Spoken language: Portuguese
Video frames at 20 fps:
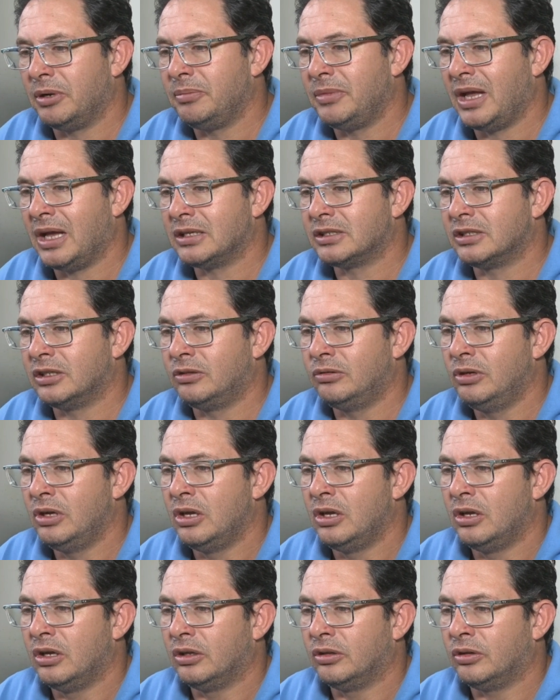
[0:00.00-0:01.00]
e premiação,
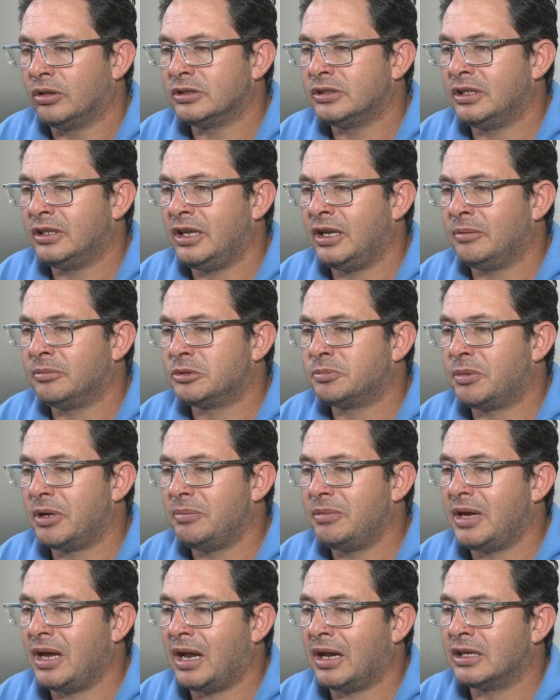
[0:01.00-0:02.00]
nós iremos
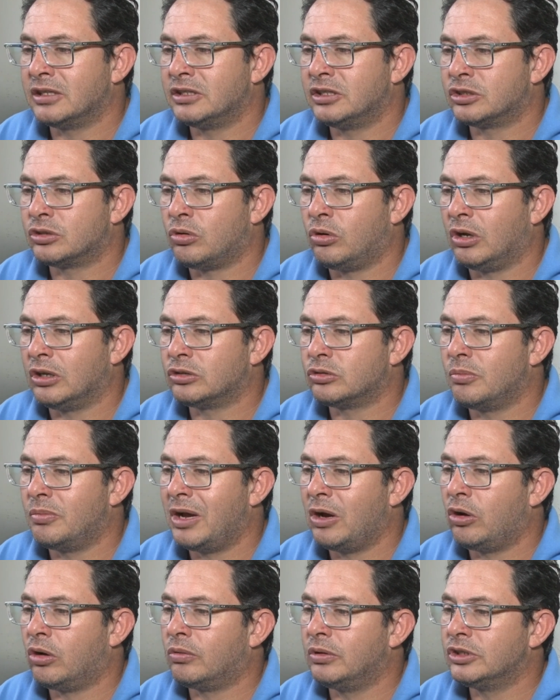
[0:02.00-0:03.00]
premiar as escolas com
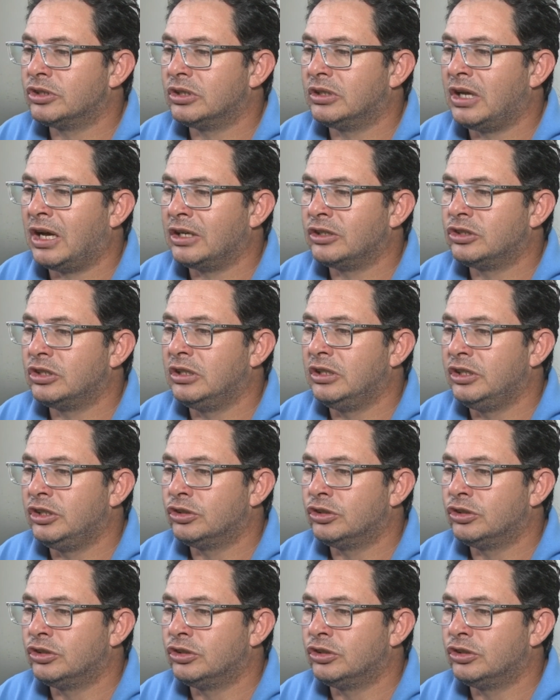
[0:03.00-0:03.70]
maior quantidade de